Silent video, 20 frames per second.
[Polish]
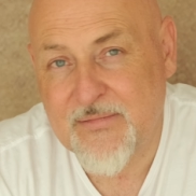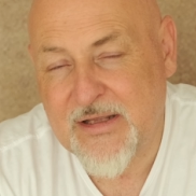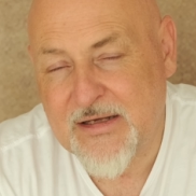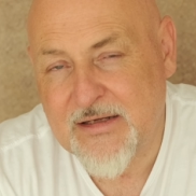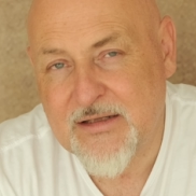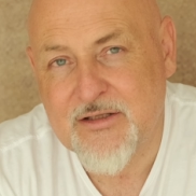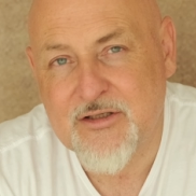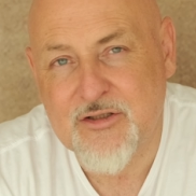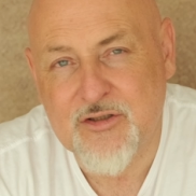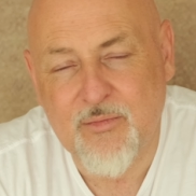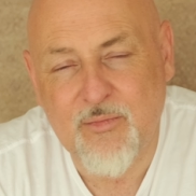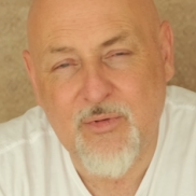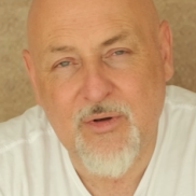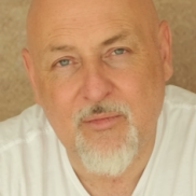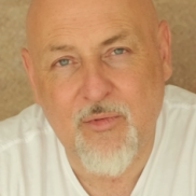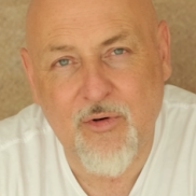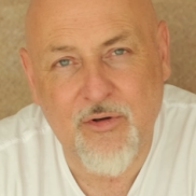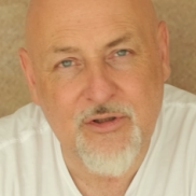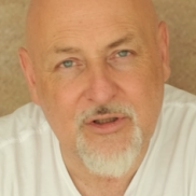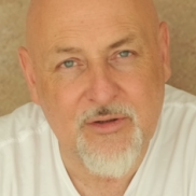Ja kiedyś
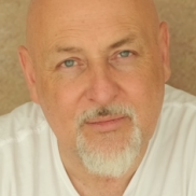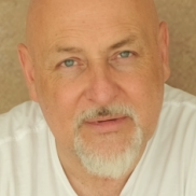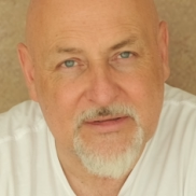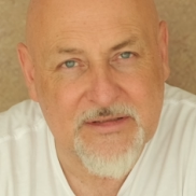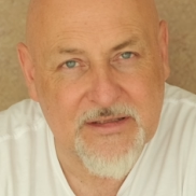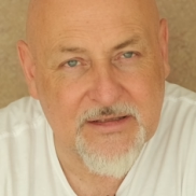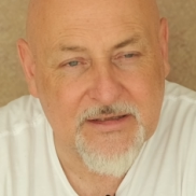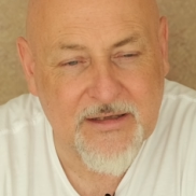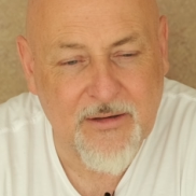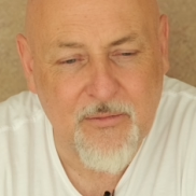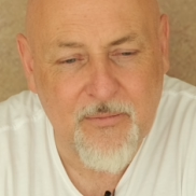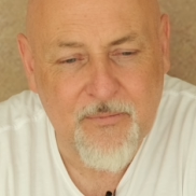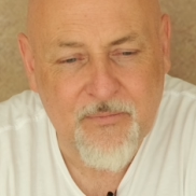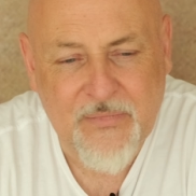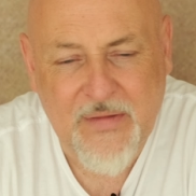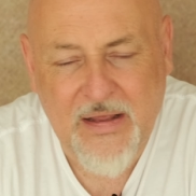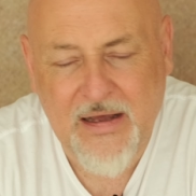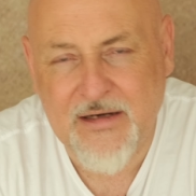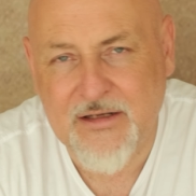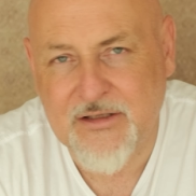zrobiłem o nich materiał,
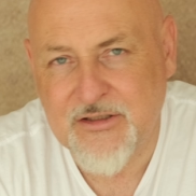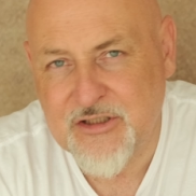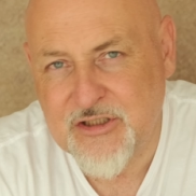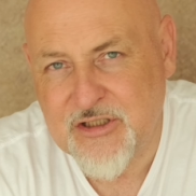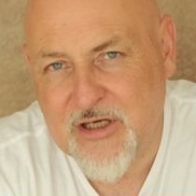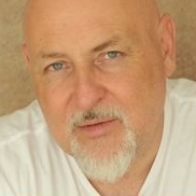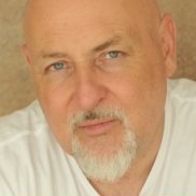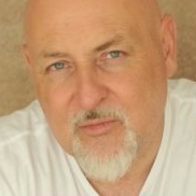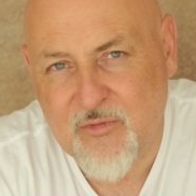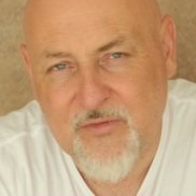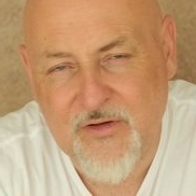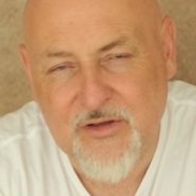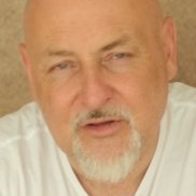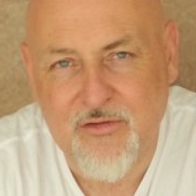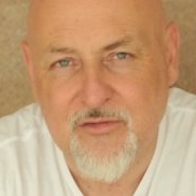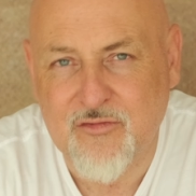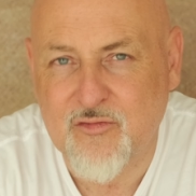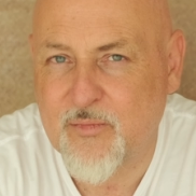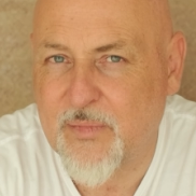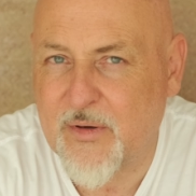ale dzisiaj mówię
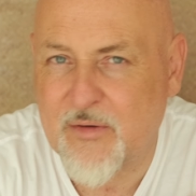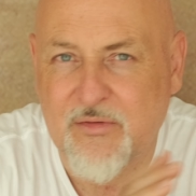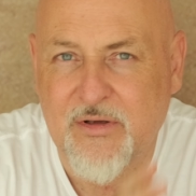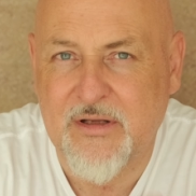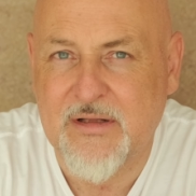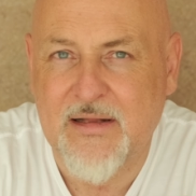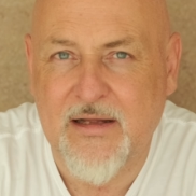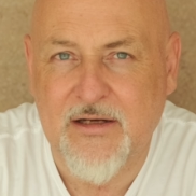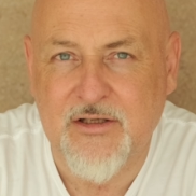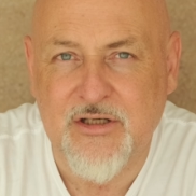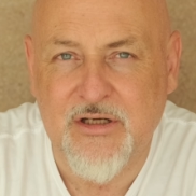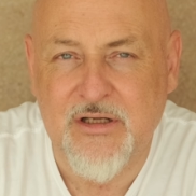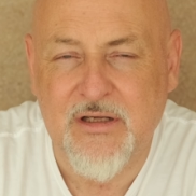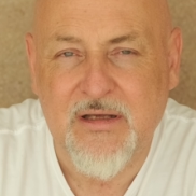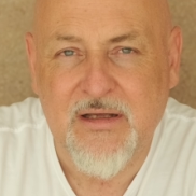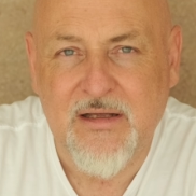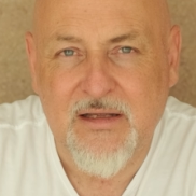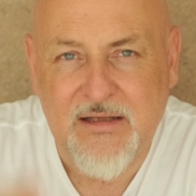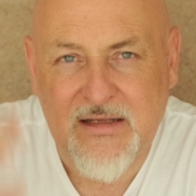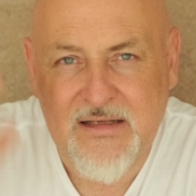to zupełnie inaczej.
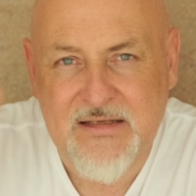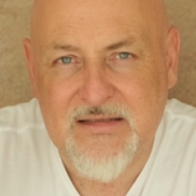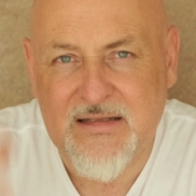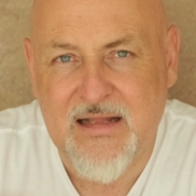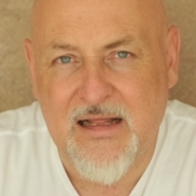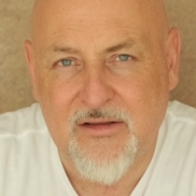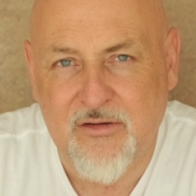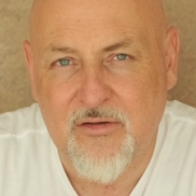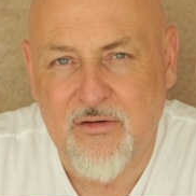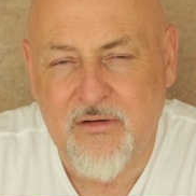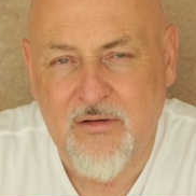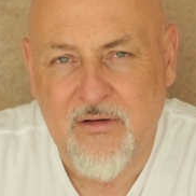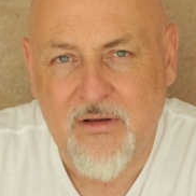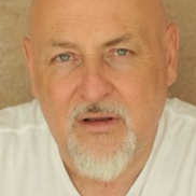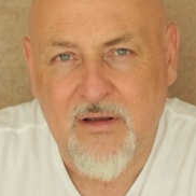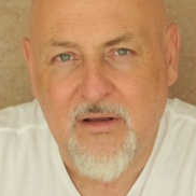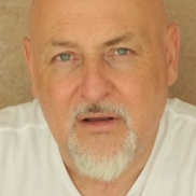Jest dla to